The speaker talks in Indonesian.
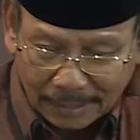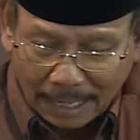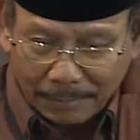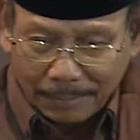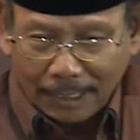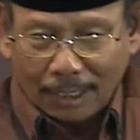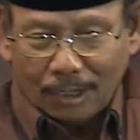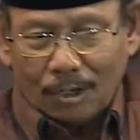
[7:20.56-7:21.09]

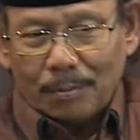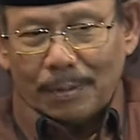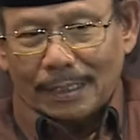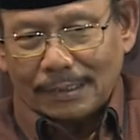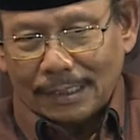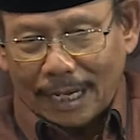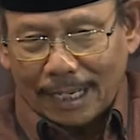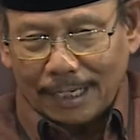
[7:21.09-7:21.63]
tapi kalau
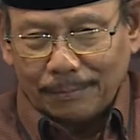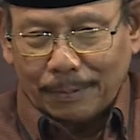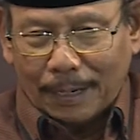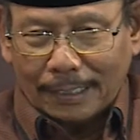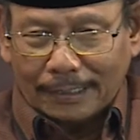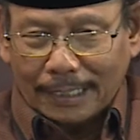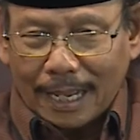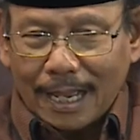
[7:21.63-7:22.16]
masalah
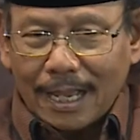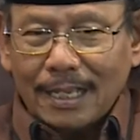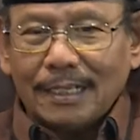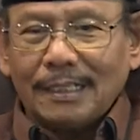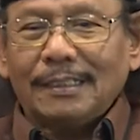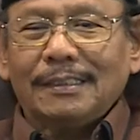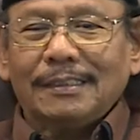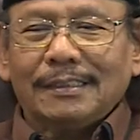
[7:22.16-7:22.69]
ibadah
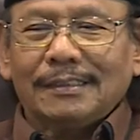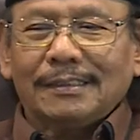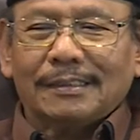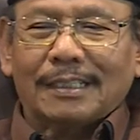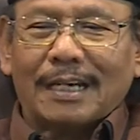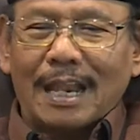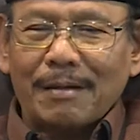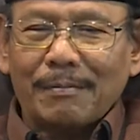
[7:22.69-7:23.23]

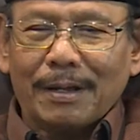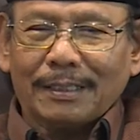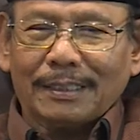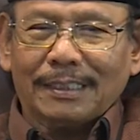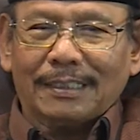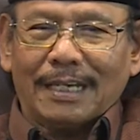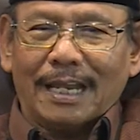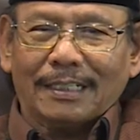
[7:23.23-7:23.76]
selama
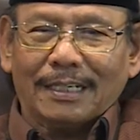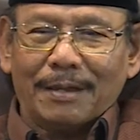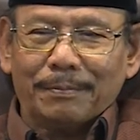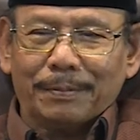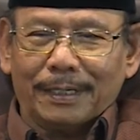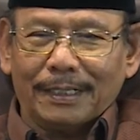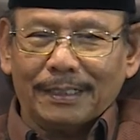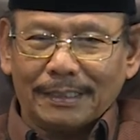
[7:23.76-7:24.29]
tidak ada
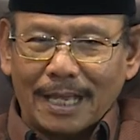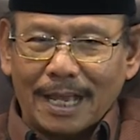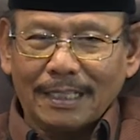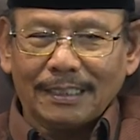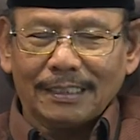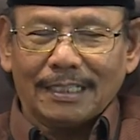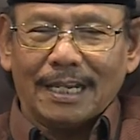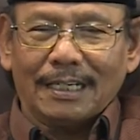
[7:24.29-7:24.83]

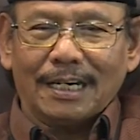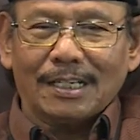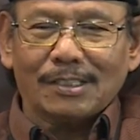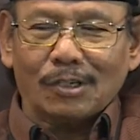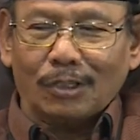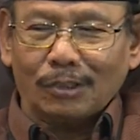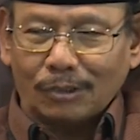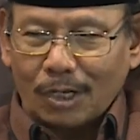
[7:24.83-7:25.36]
perintah tidak ada
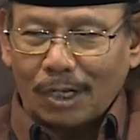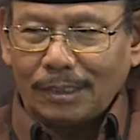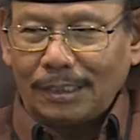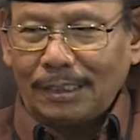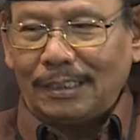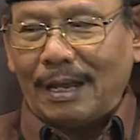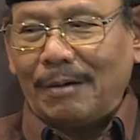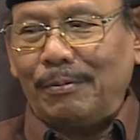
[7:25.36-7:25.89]
contoh
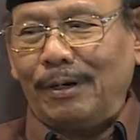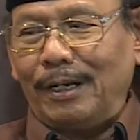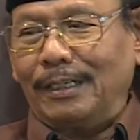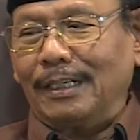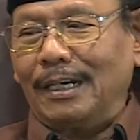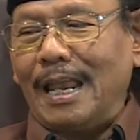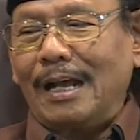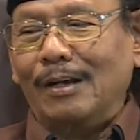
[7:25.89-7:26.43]
tidak boleh
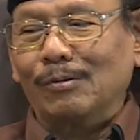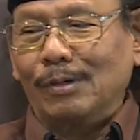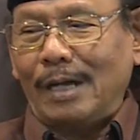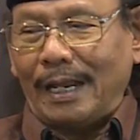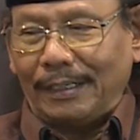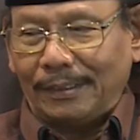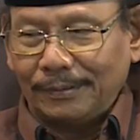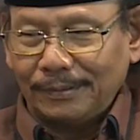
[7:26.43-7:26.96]

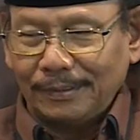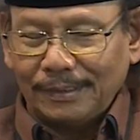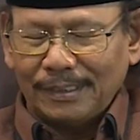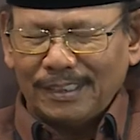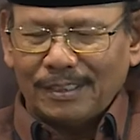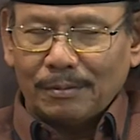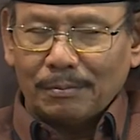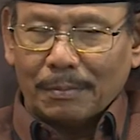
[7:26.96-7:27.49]
dilakukan
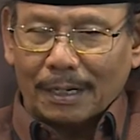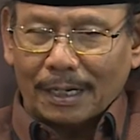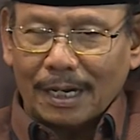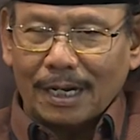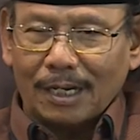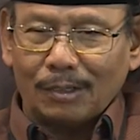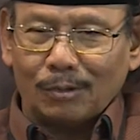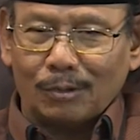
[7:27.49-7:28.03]
maka
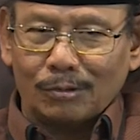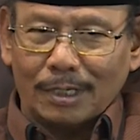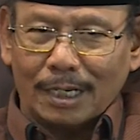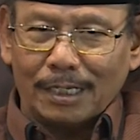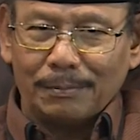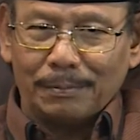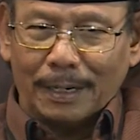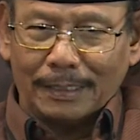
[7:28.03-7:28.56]
kalau
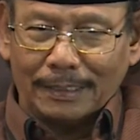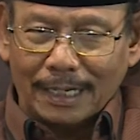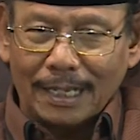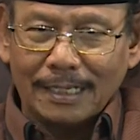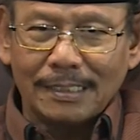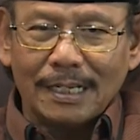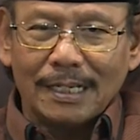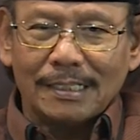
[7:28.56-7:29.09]
urusan
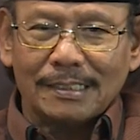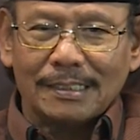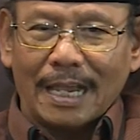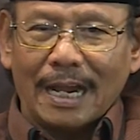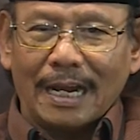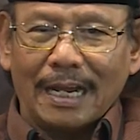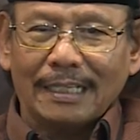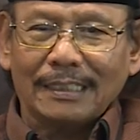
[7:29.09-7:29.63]
ibadah
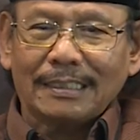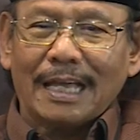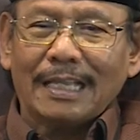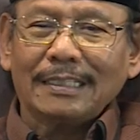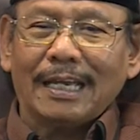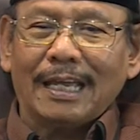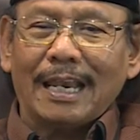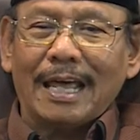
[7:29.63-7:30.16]
jangan
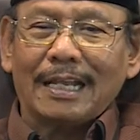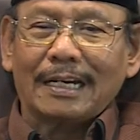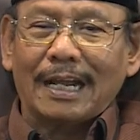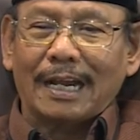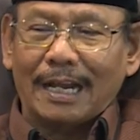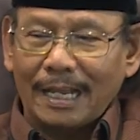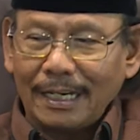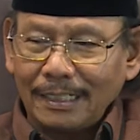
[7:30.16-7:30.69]
tanya
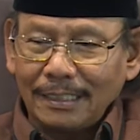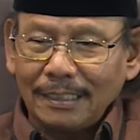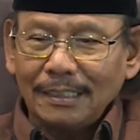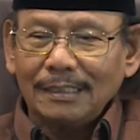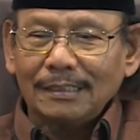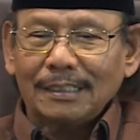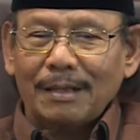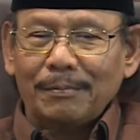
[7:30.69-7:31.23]
larangan
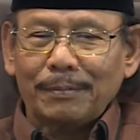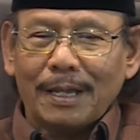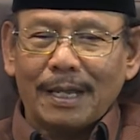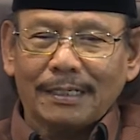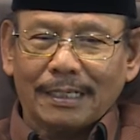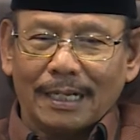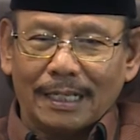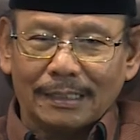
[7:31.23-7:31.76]
tapi
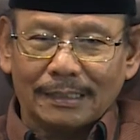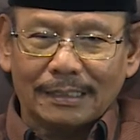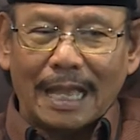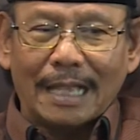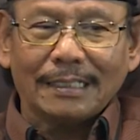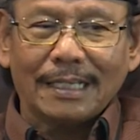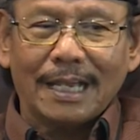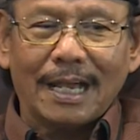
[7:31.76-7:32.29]
ada
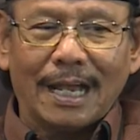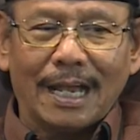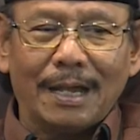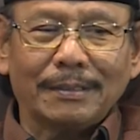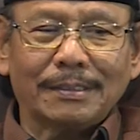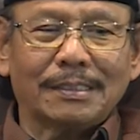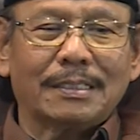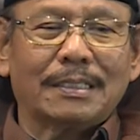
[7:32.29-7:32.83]
tanya
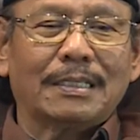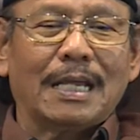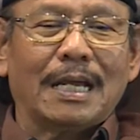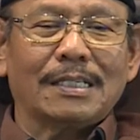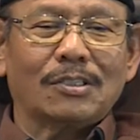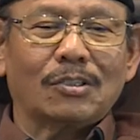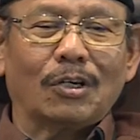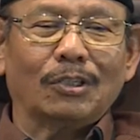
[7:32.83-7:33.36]

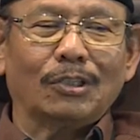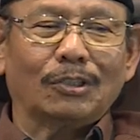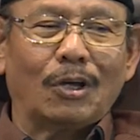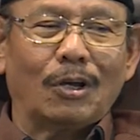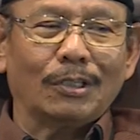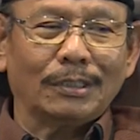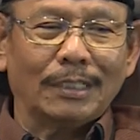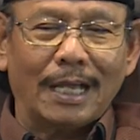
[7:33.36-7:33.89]
ada
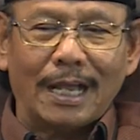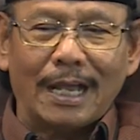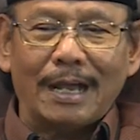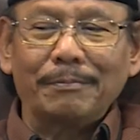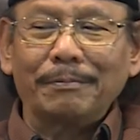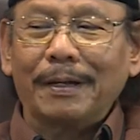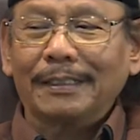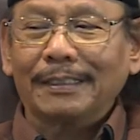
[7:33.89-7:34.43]
contohnya
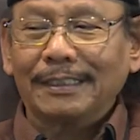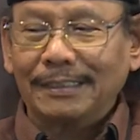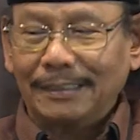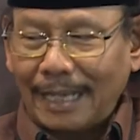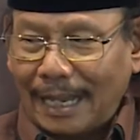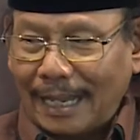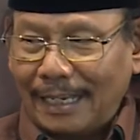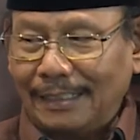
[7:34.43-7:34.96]
apa
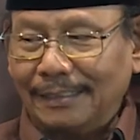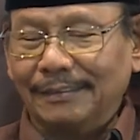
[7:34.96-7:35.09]
tidak